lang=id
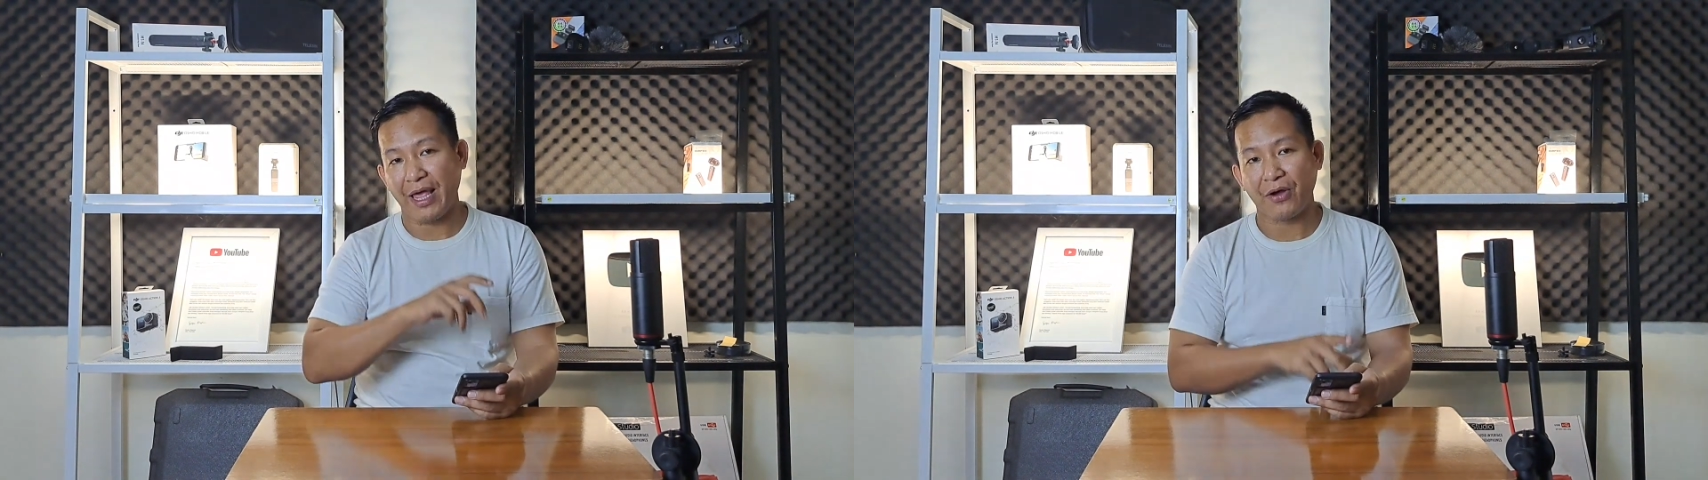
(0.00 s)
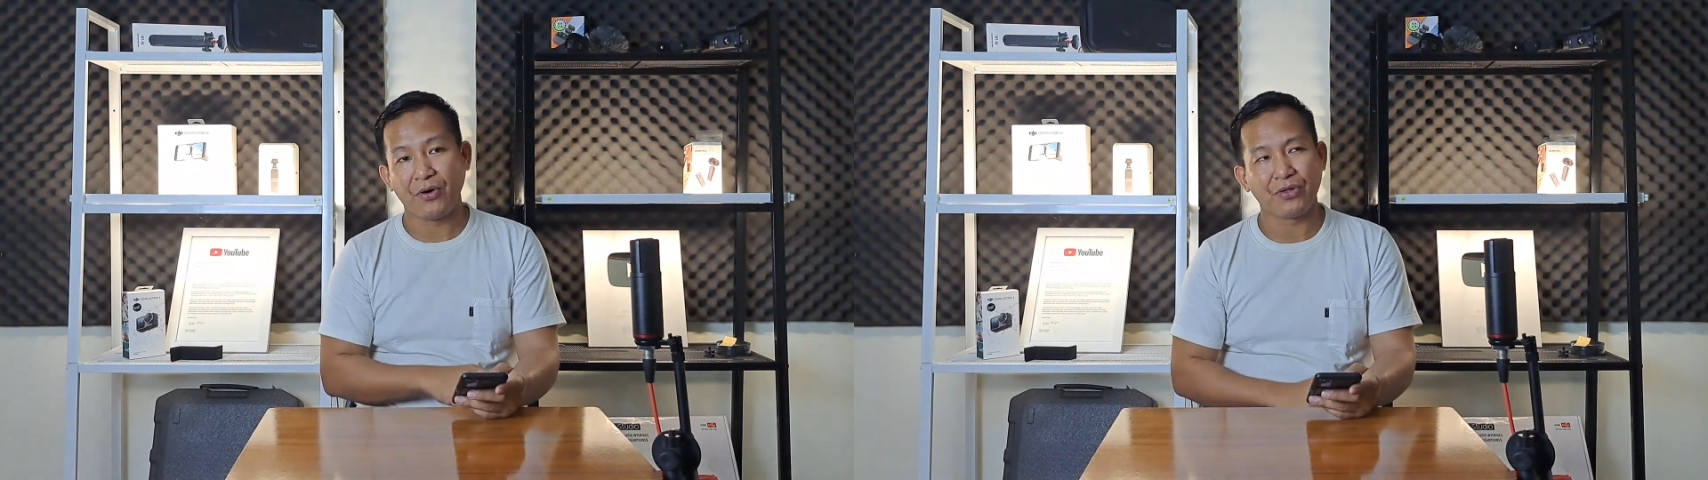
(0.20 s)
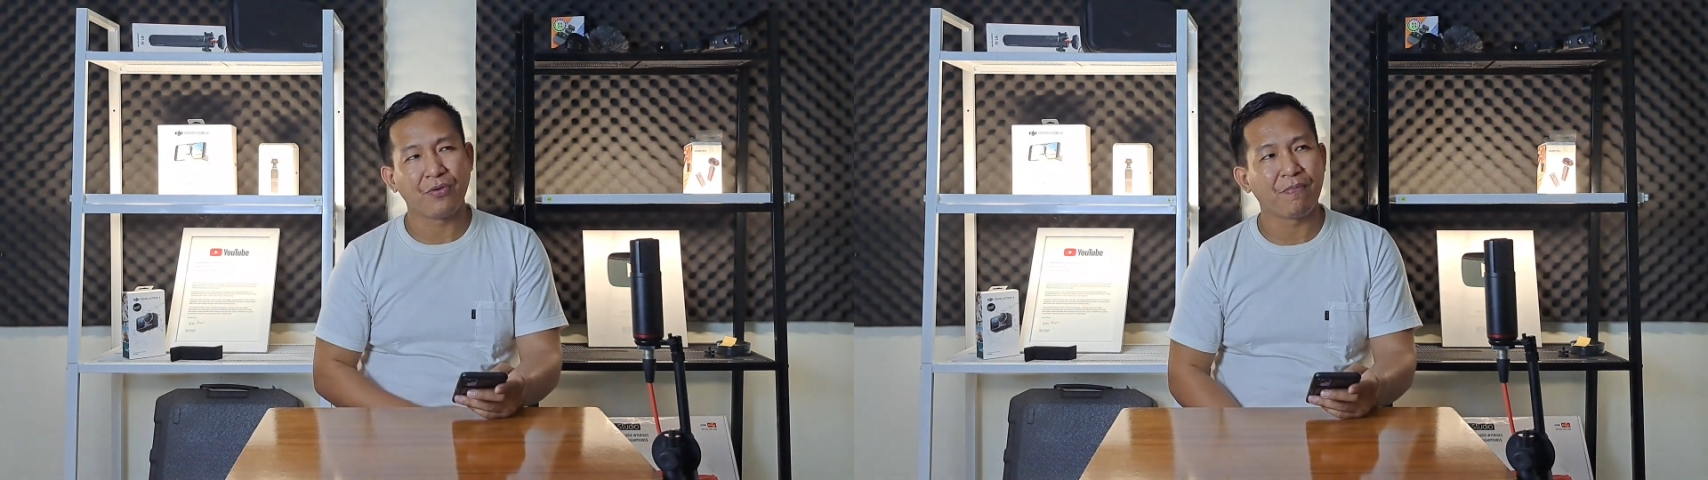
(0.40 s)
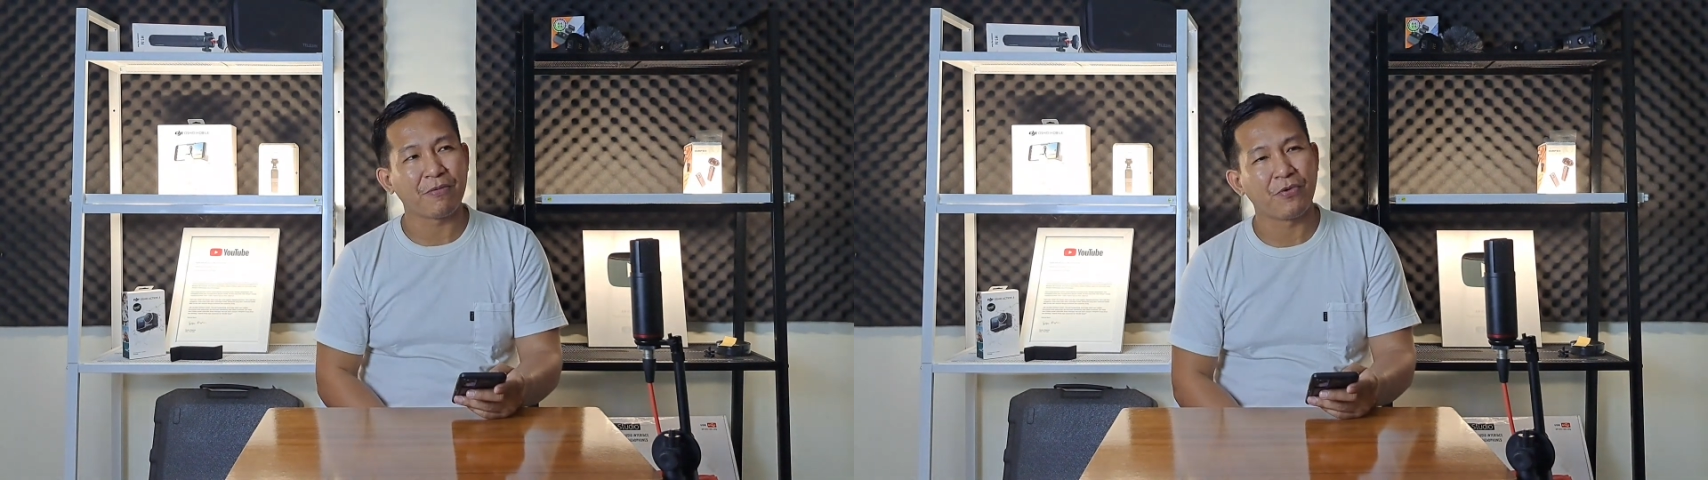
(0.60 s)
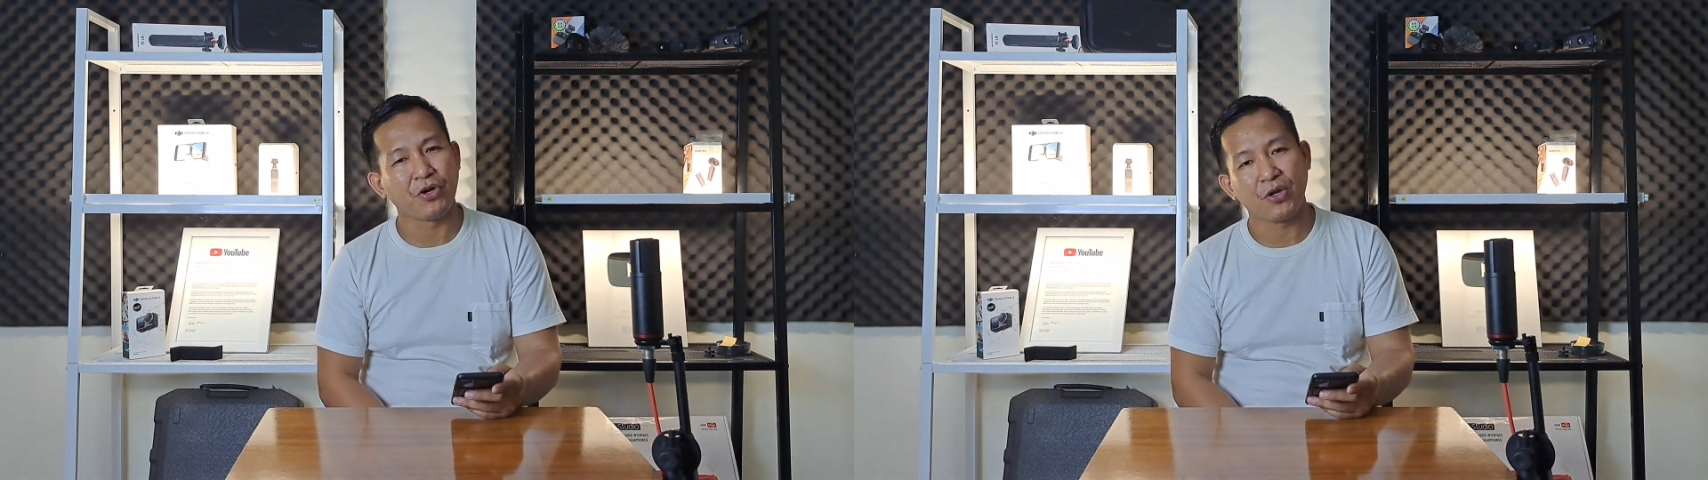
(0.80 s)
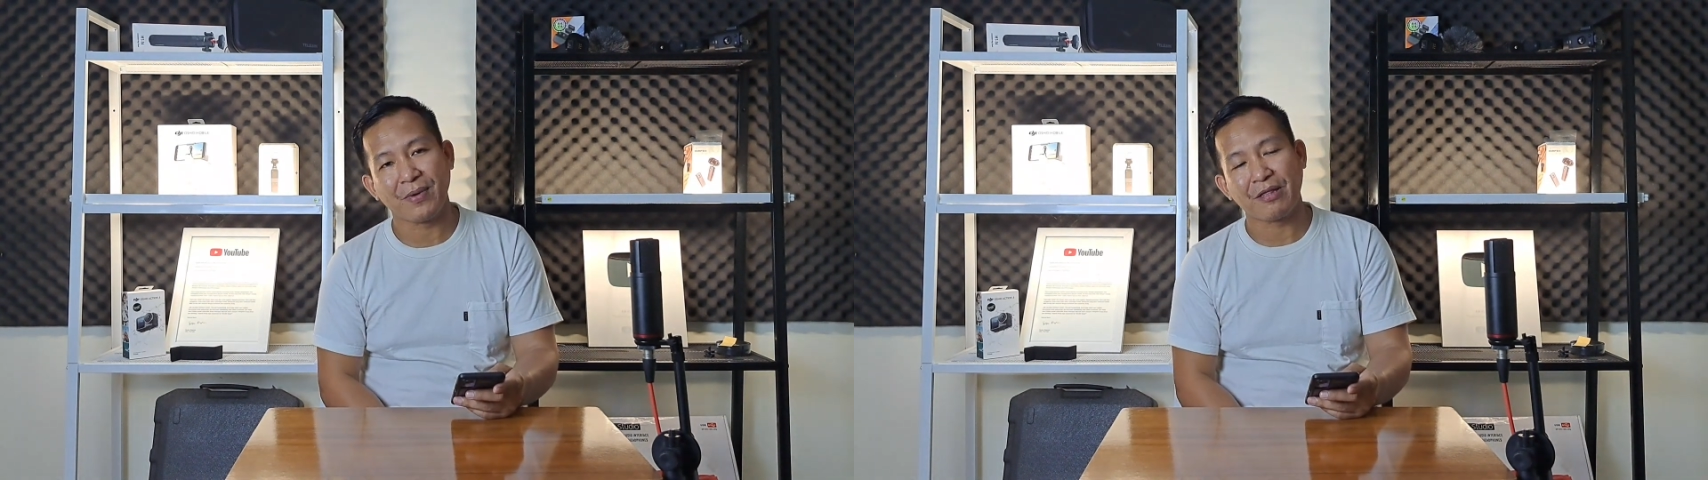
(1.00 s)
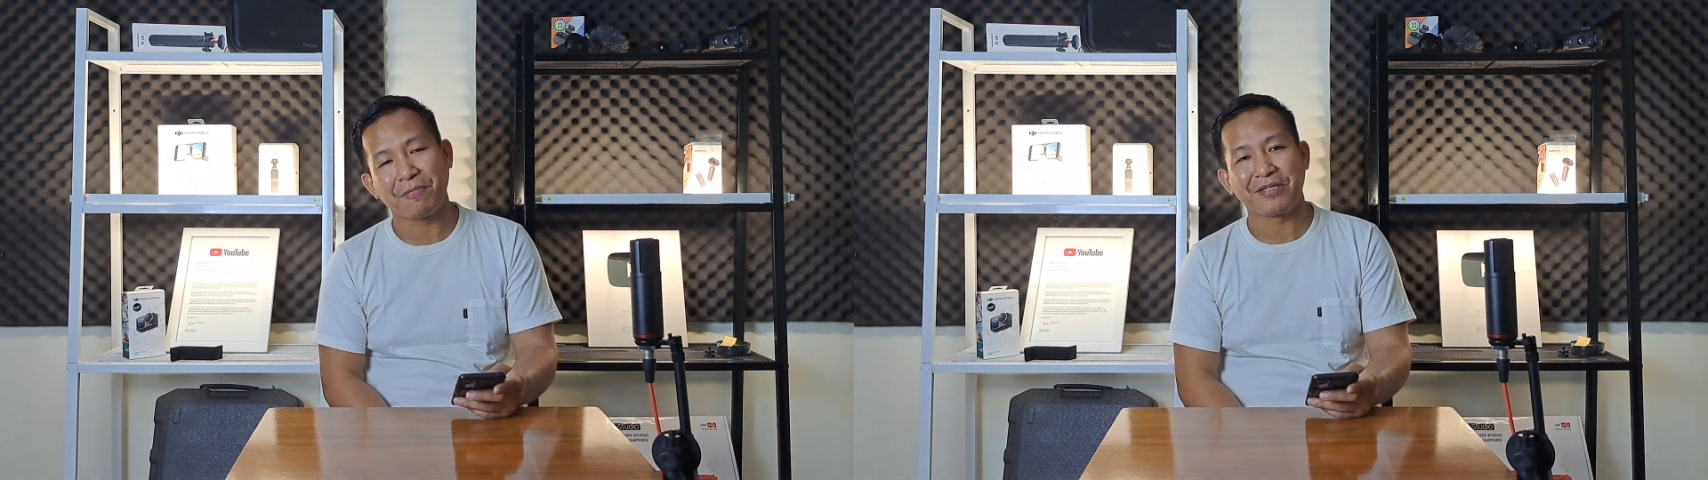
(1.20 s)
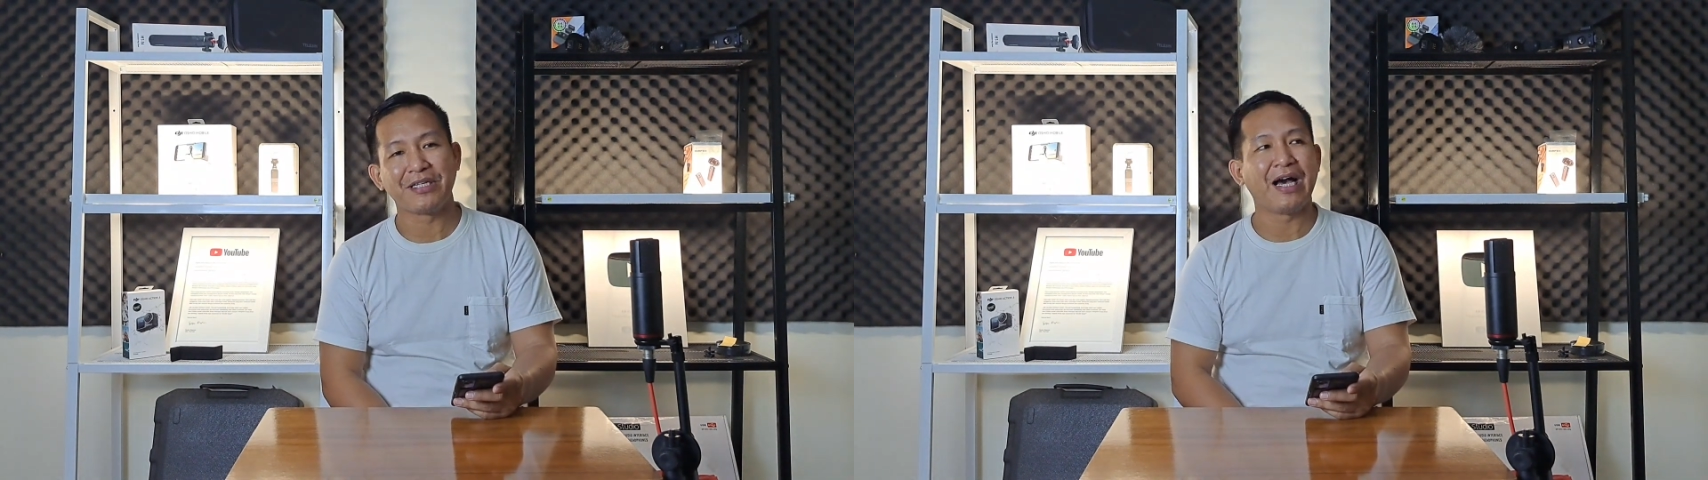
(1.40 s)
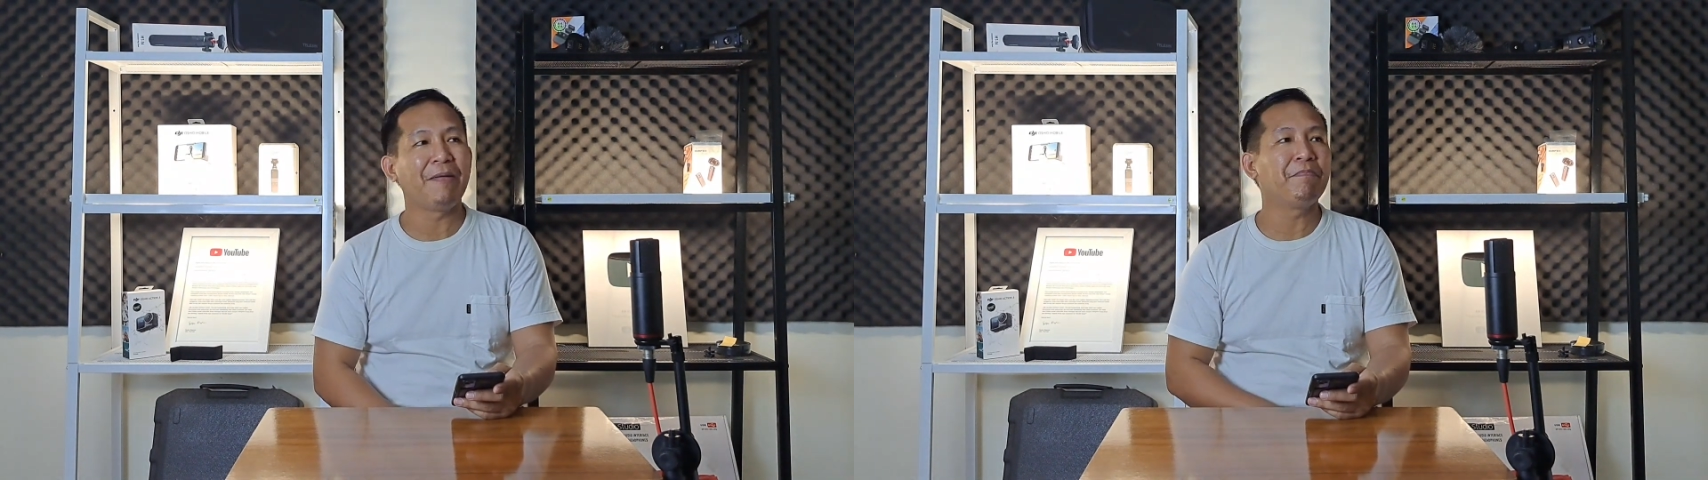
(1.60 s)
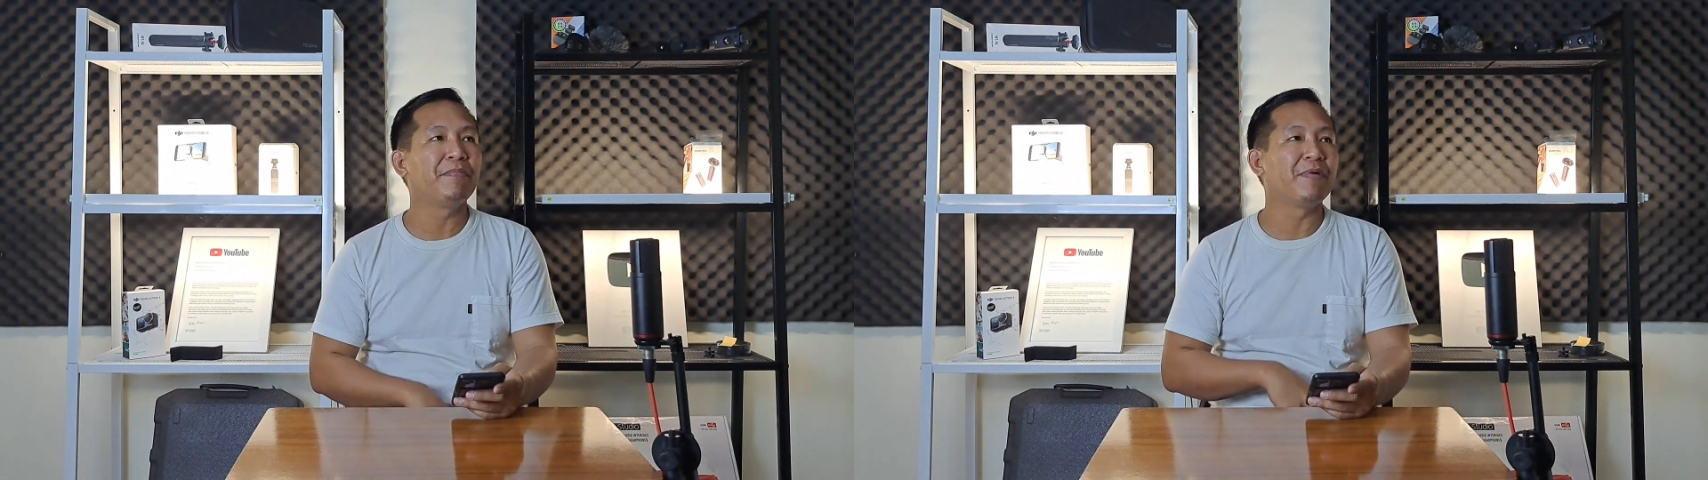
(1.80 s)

Eco itu 40 km per jam,